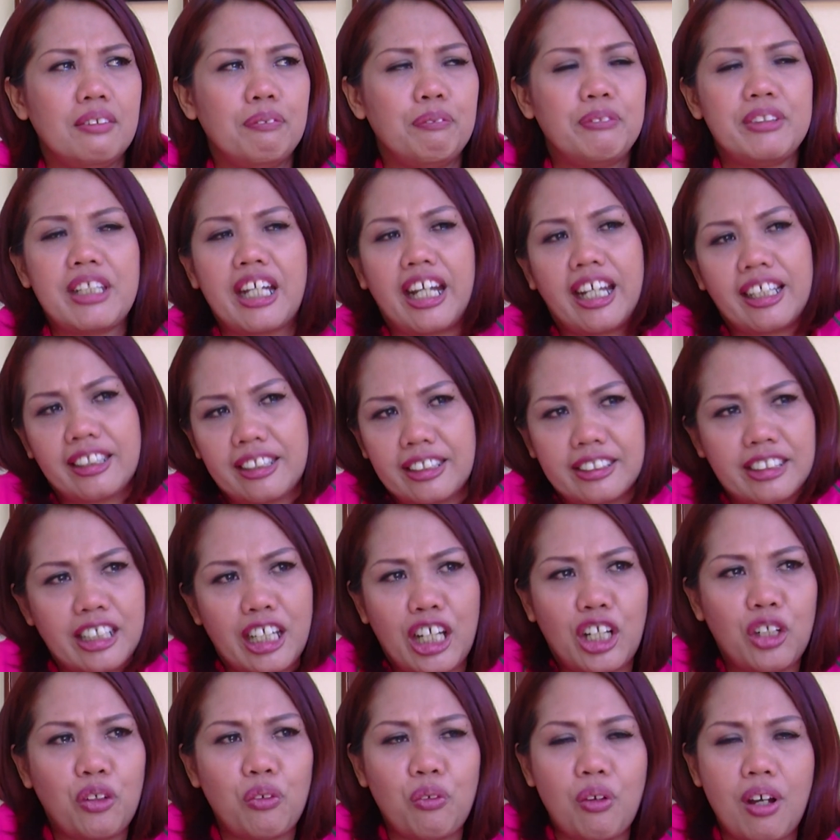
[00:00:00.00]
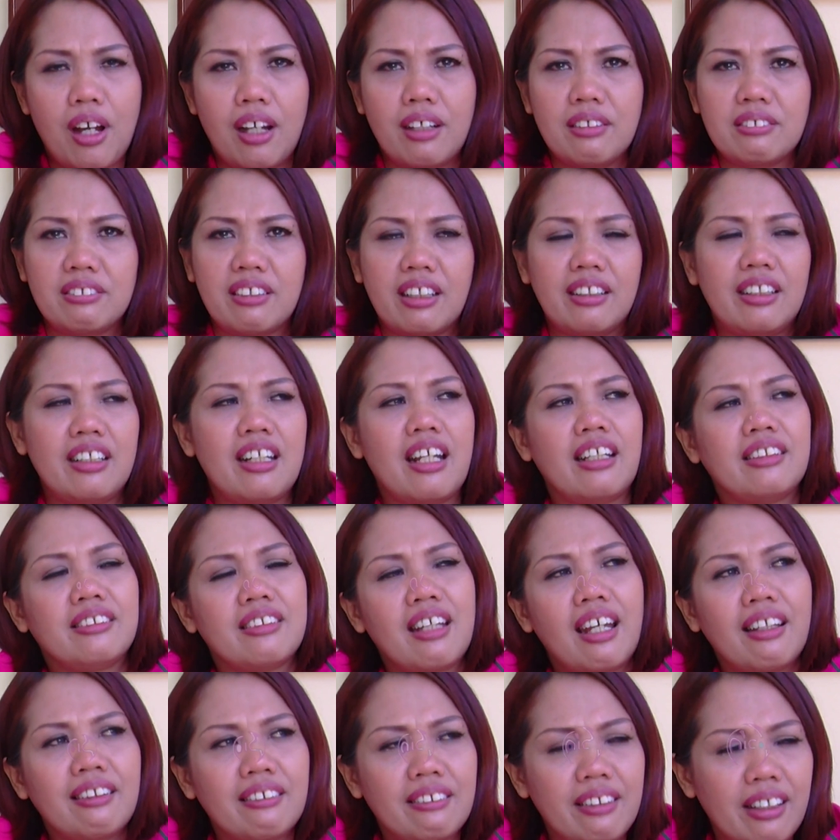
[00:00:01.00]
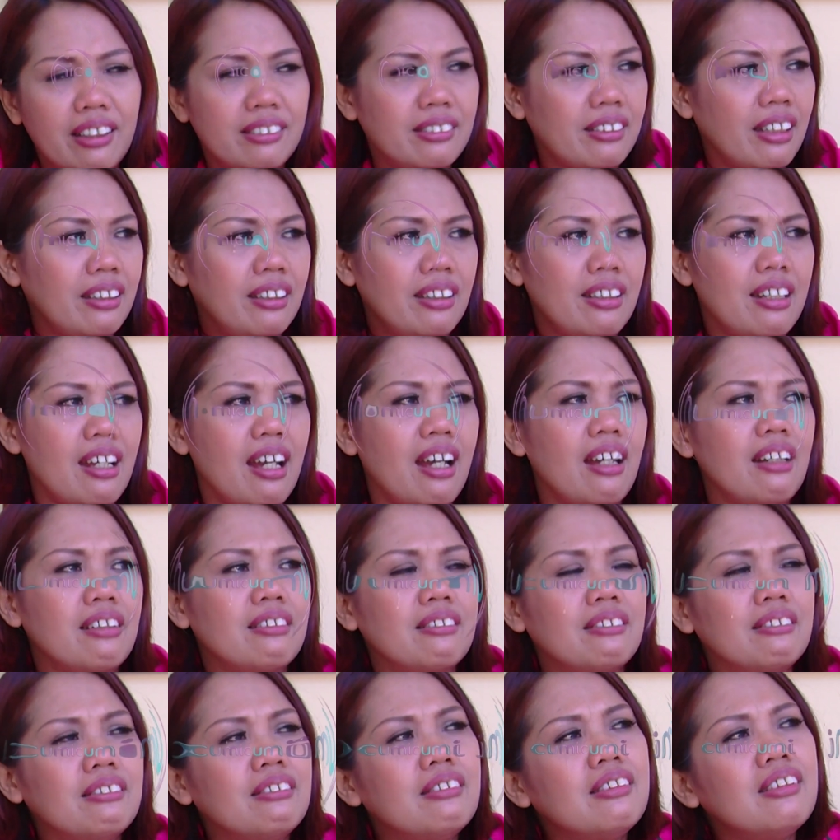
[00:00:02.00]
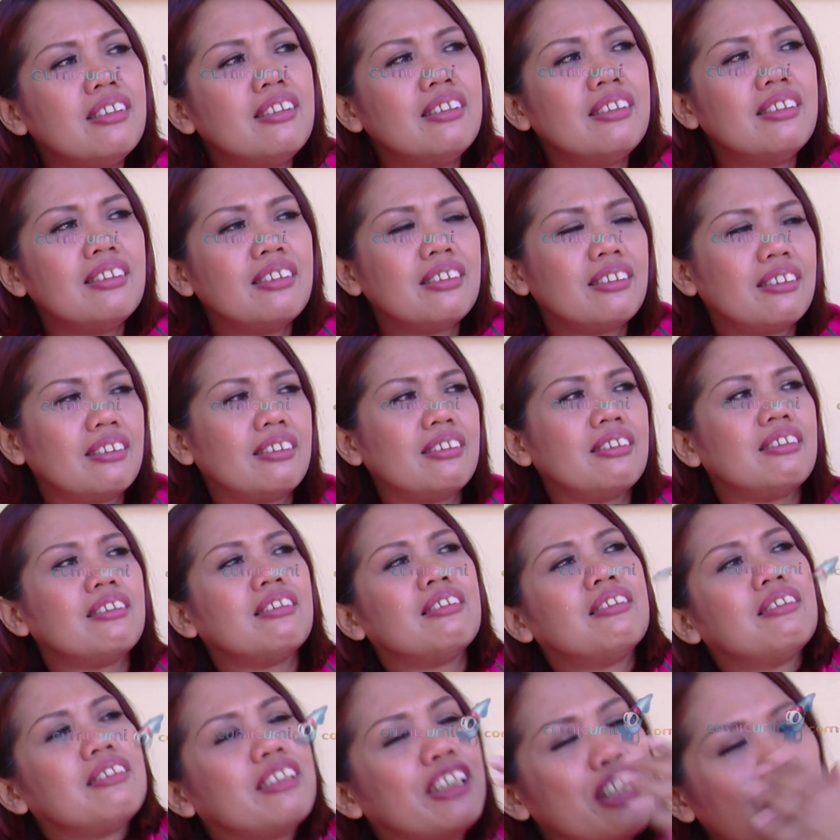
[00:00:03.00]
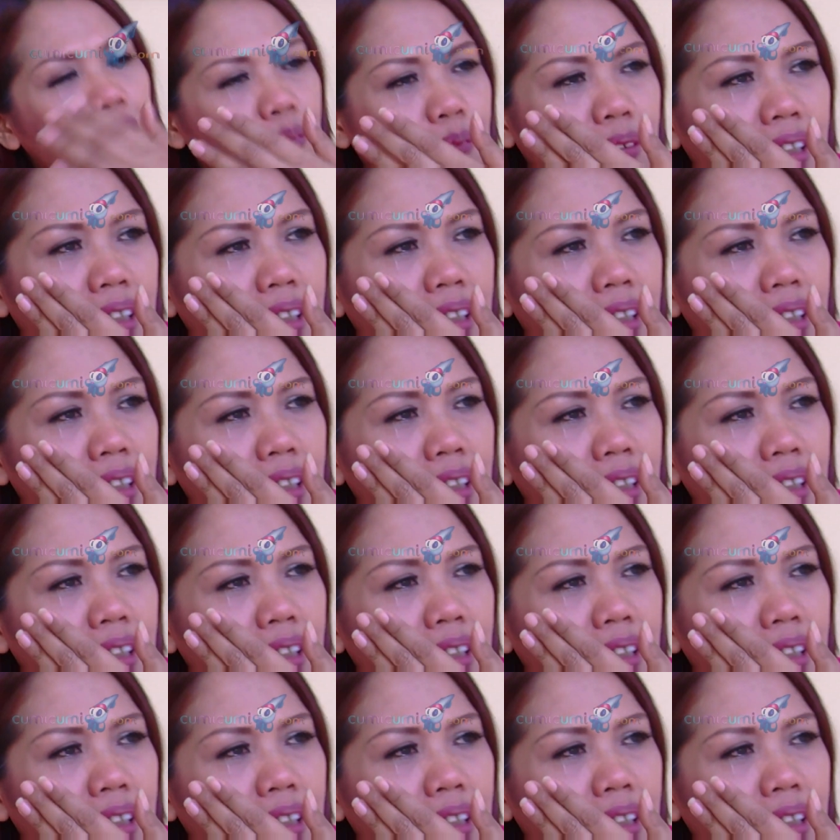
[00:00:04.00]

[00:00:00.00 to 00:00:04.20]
menyakiti saya doang saya tidak cantik saya tidak tidak